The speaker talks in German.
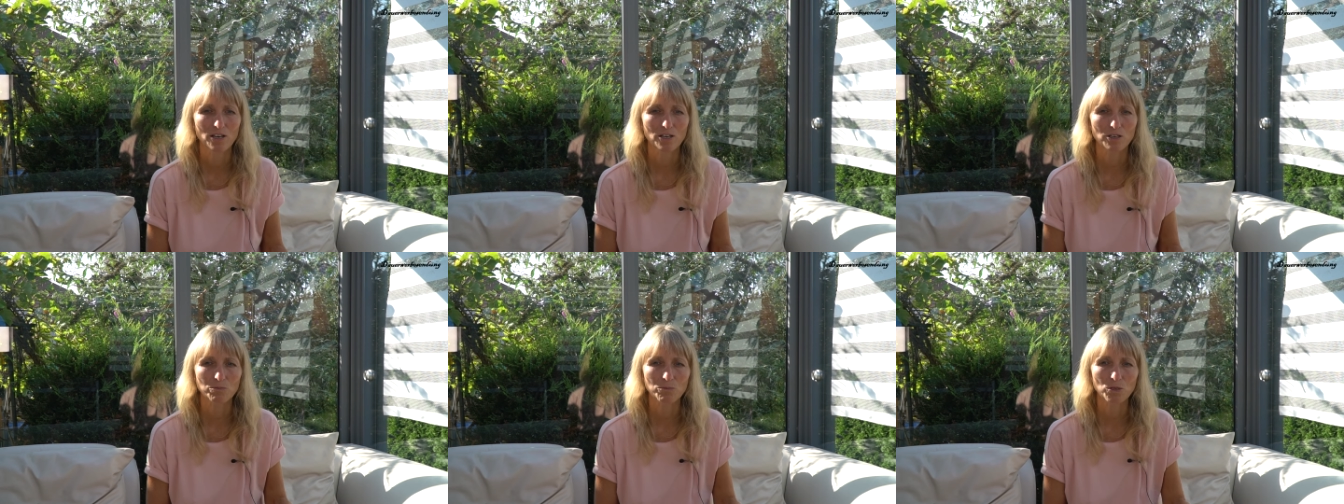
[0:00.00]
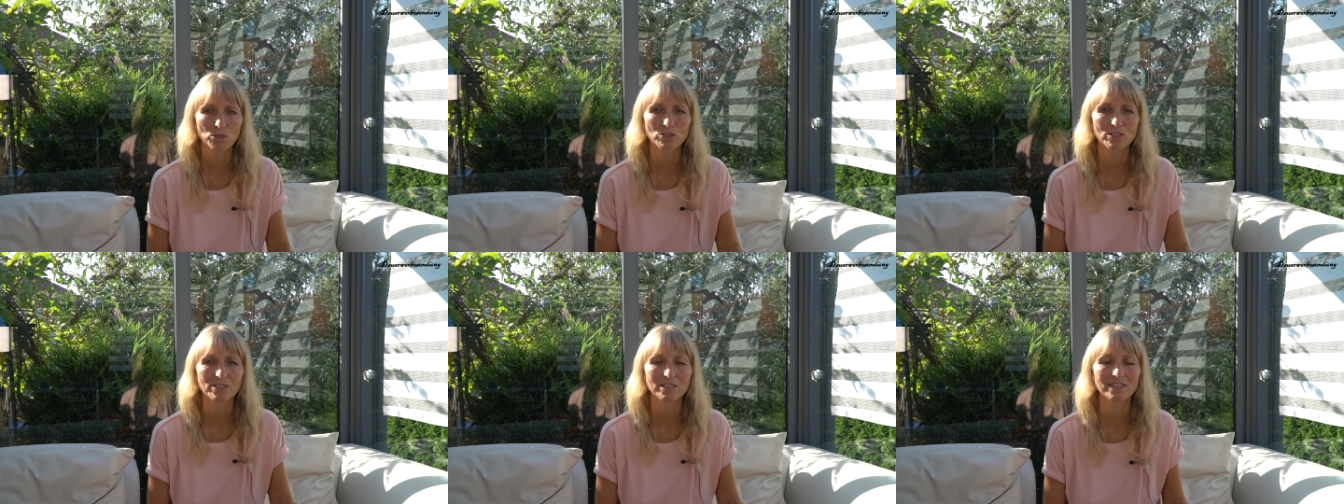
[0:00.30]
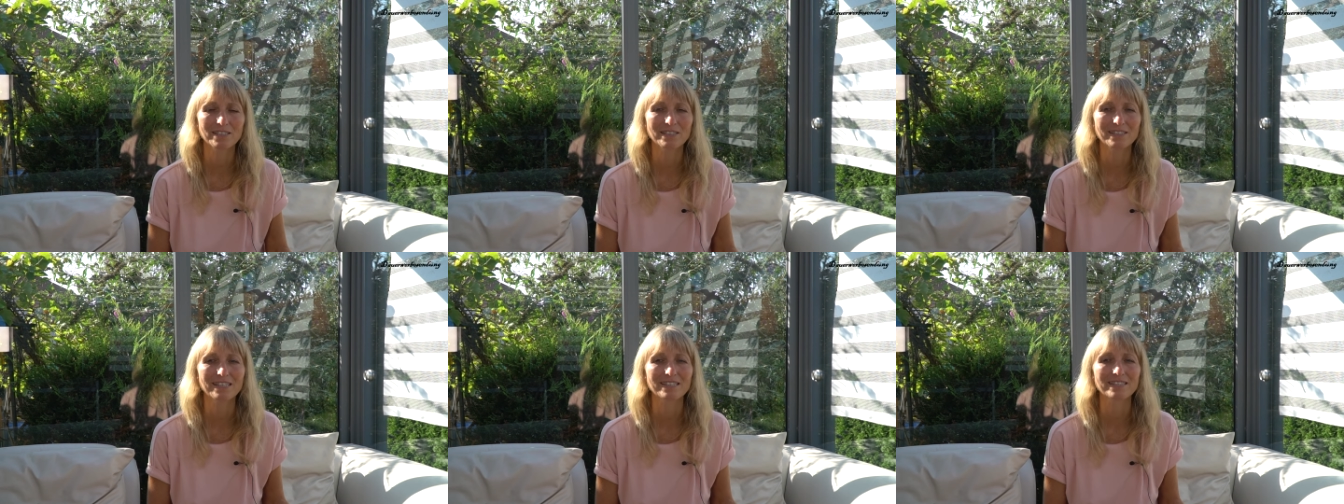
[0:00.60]
Ich möchte
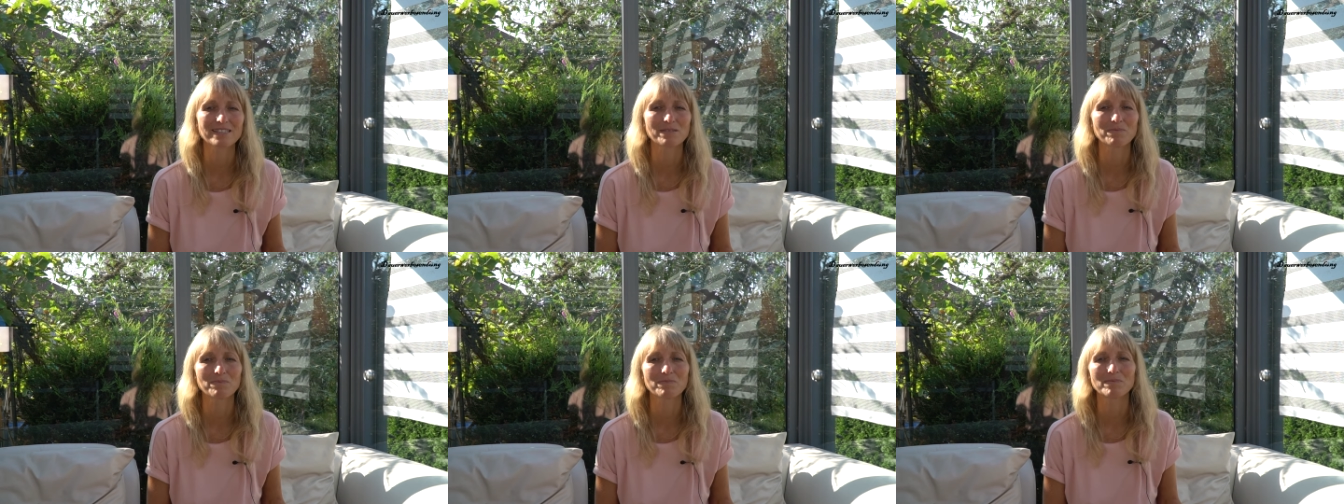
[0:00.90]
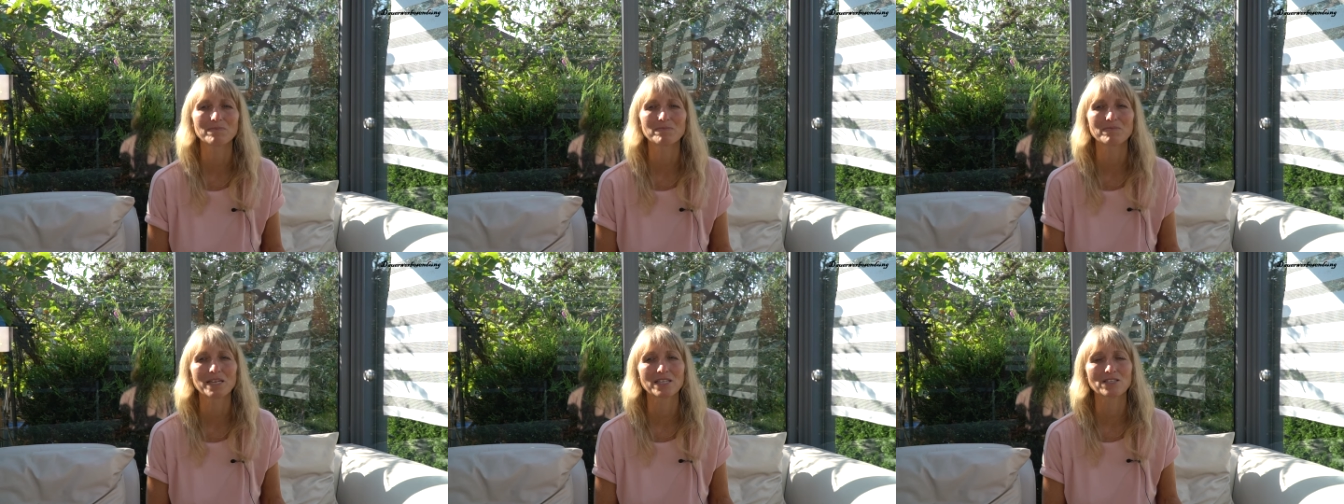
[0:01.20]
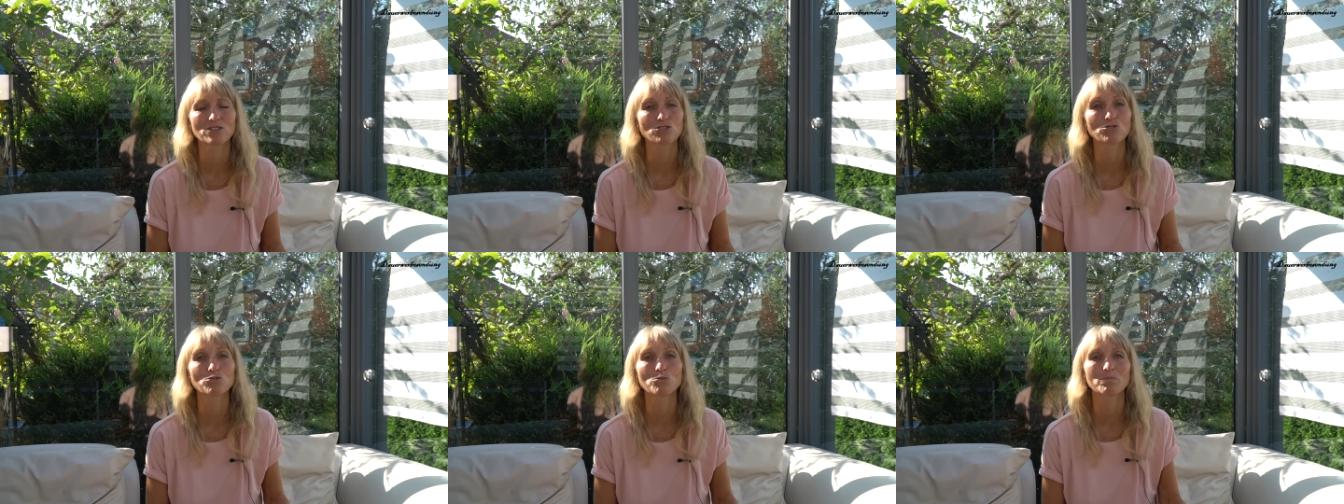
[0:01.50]
nicht, dass die
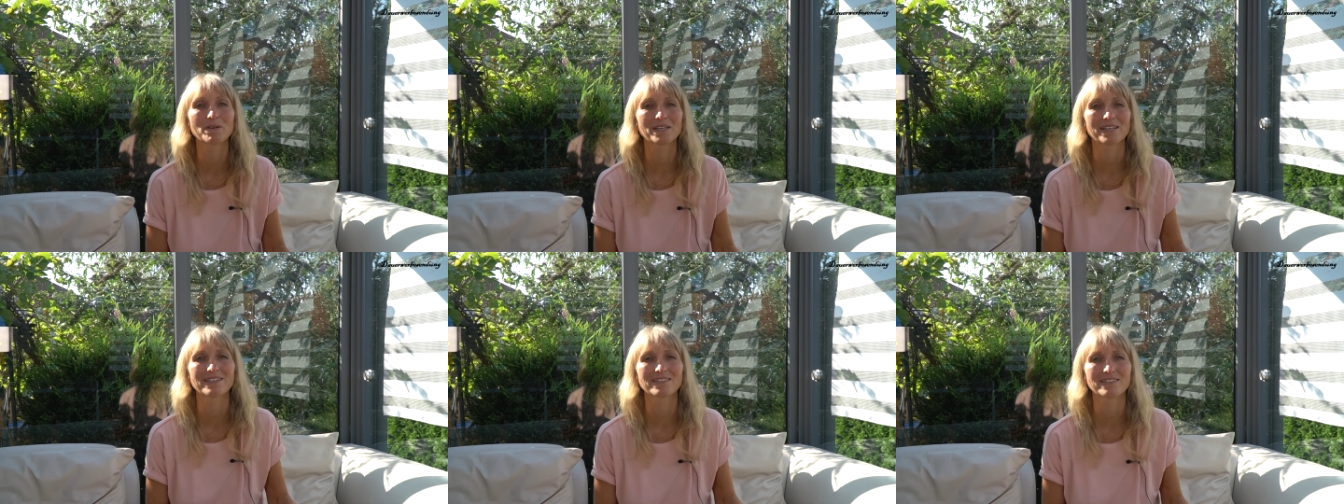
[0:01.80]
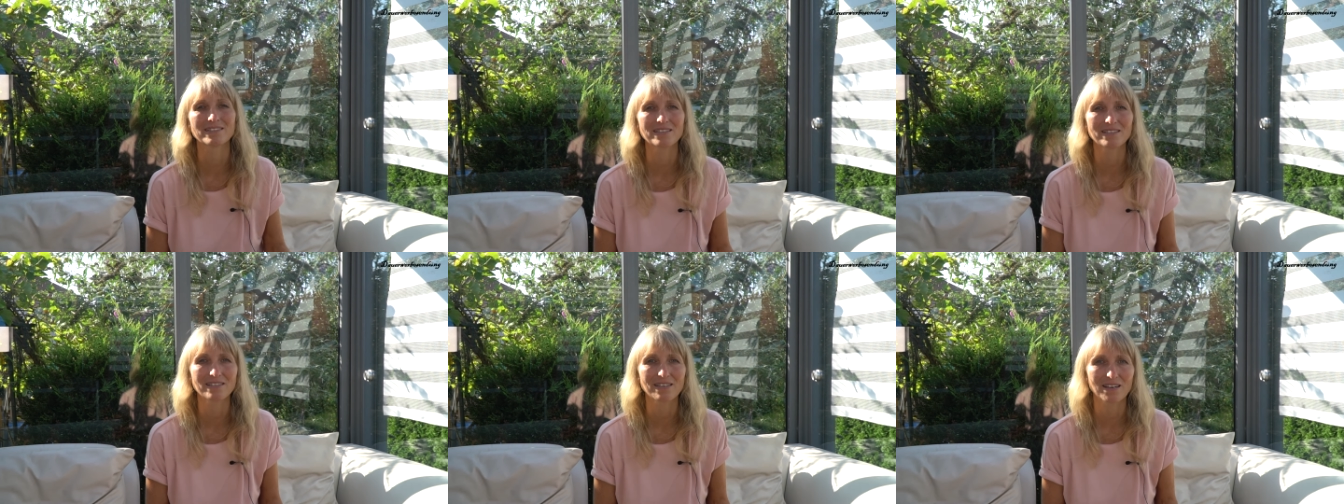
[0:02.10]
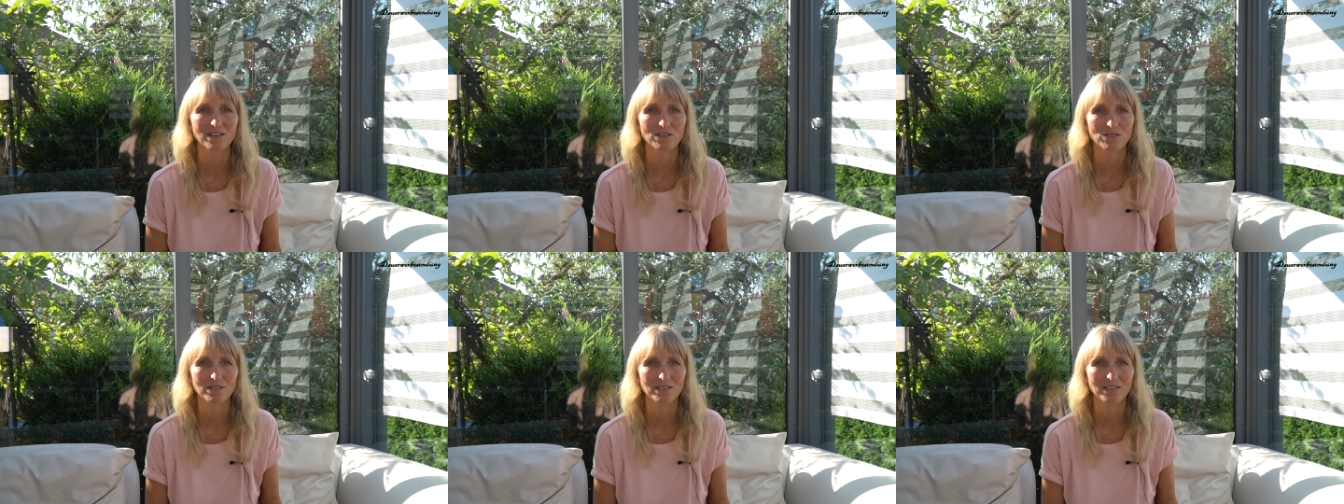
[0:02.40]
Menschen nur
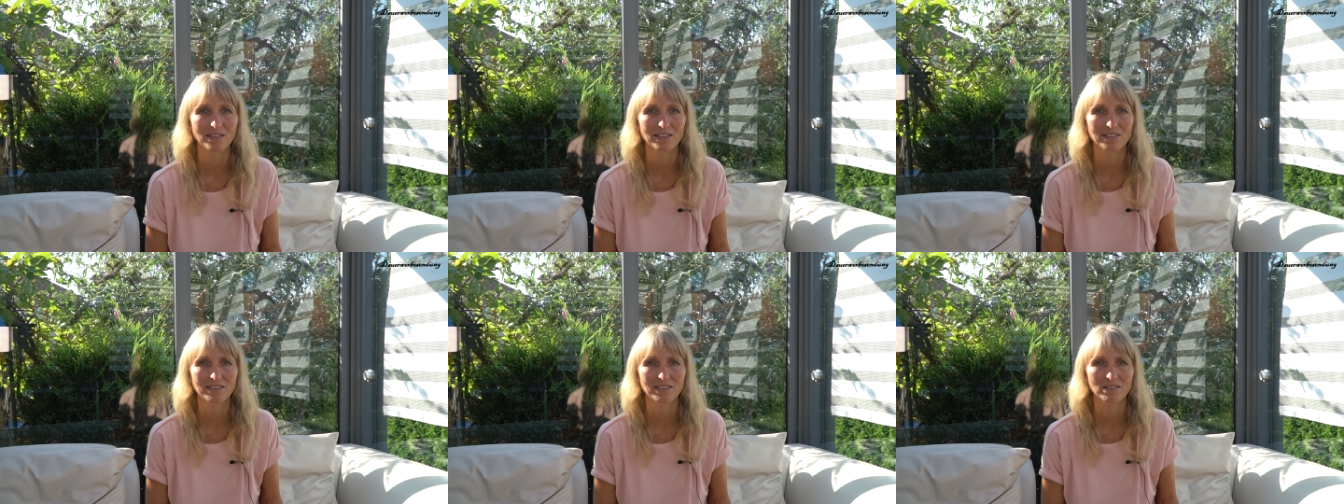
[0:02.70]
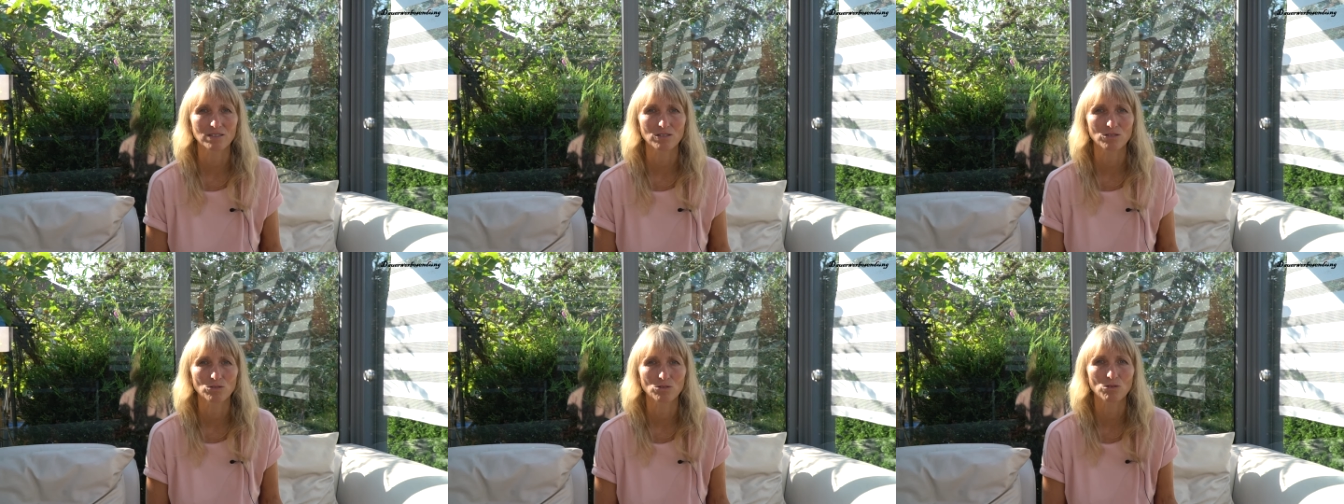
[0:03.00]
Parasiten ausleiten.